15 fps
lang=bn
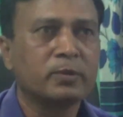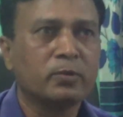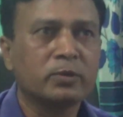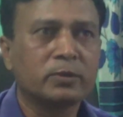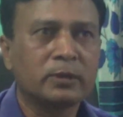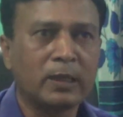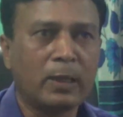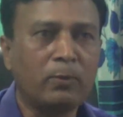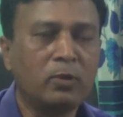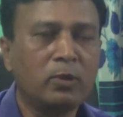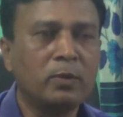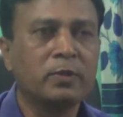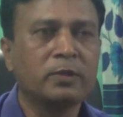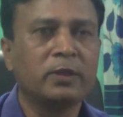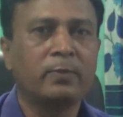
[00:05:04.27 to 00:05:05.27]

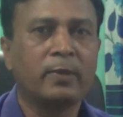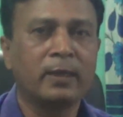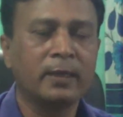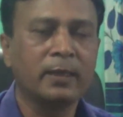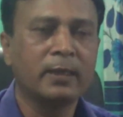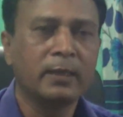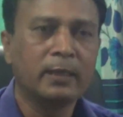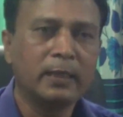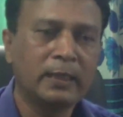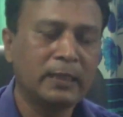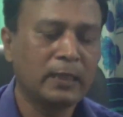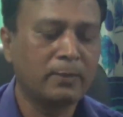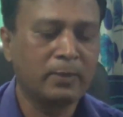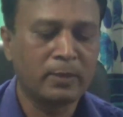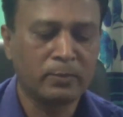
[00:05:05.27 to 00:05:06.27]
যেন হতে পারে এটা
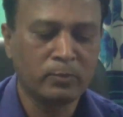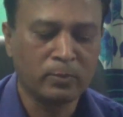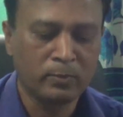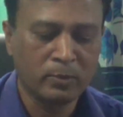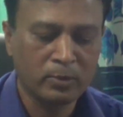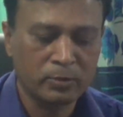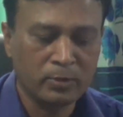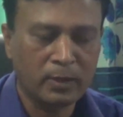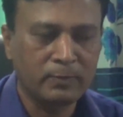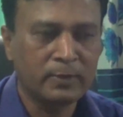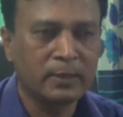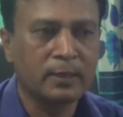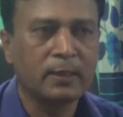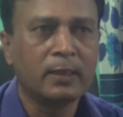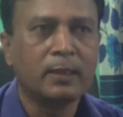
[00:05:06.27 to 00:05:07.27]
আমার মূলত
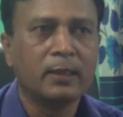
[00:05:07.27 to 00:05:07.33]
আমাদের